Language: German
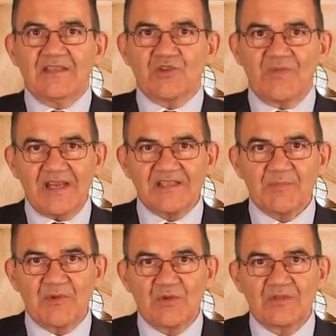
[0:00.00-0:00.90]
Die
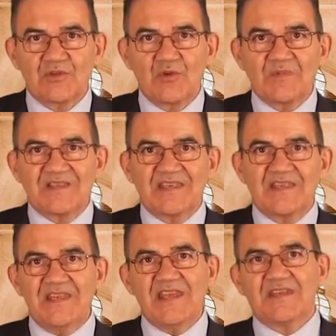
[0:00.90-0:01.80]
Schweizer Behörden kümmern
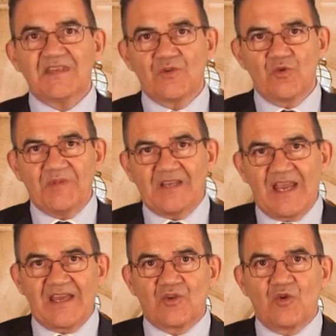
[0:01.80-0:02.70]
sich nicht um
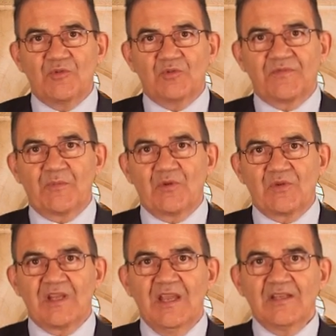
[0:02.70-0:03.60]
Ihr Einkommen und
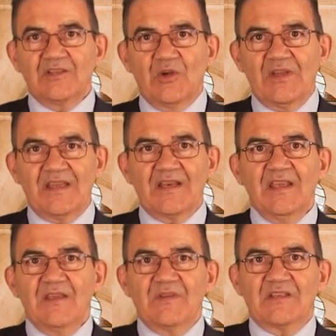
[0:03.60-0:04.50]
Vermögen. Daher
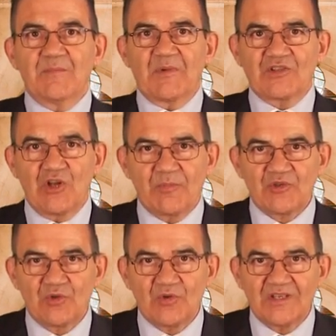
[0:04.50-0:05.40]
wird die
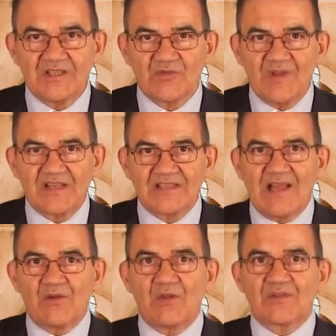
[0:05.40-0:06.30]
Pauschalbesteuerung in der Schweiz
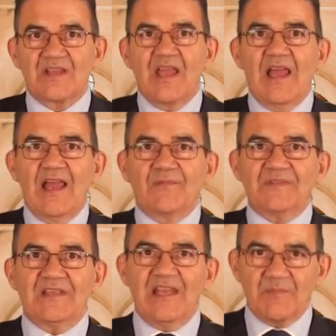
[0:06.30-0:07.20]
auch als
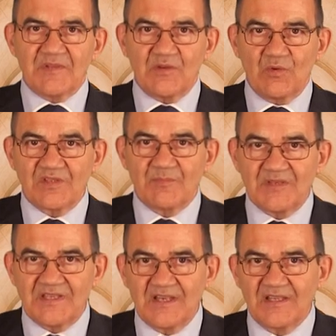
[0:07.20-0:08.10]
auf die Lebenskosten
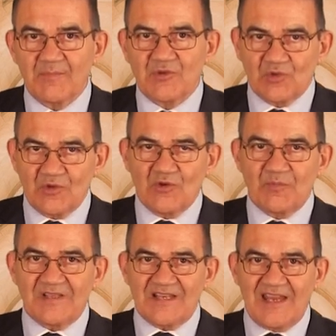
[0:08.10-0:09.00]
basierende
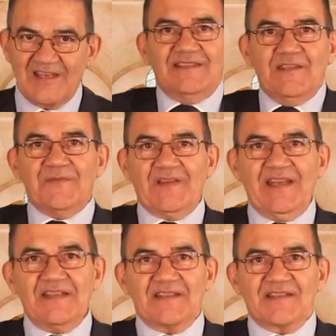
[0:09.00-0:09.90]
Besteuerung bezeichnet. Zeit die
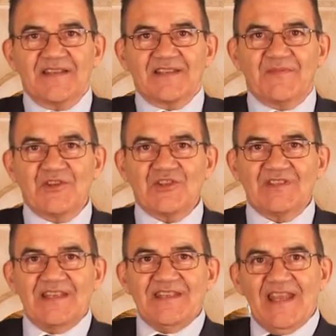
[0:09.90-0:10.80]
Differenz
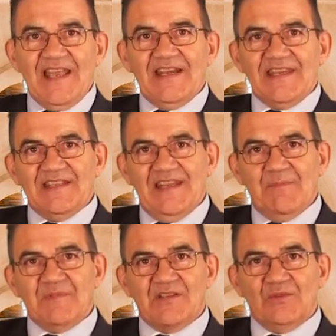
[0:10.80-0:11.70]
zwischen den jährlichen
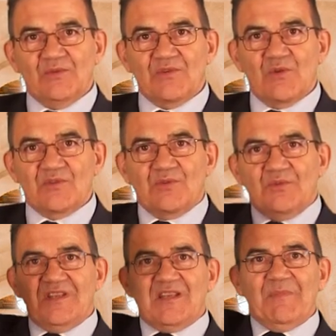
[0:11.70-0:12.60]
Lebenshaltungskosten
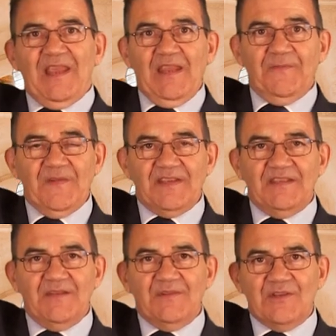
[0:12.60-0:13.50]
und ihrem
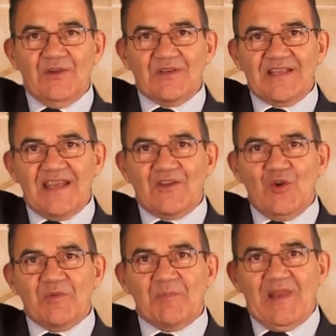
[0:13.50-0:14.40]
effektiven
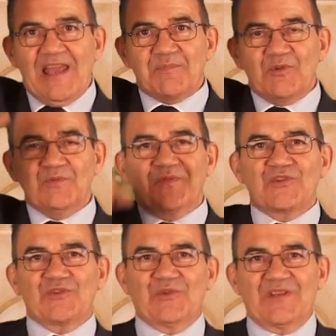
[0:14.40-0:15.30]
Jahreseinkommen bleibt
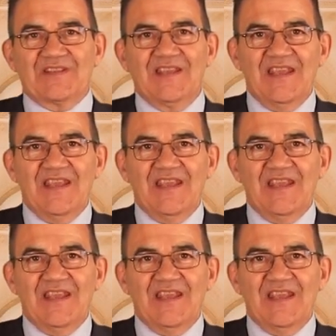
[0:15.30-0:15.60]
unversteuert.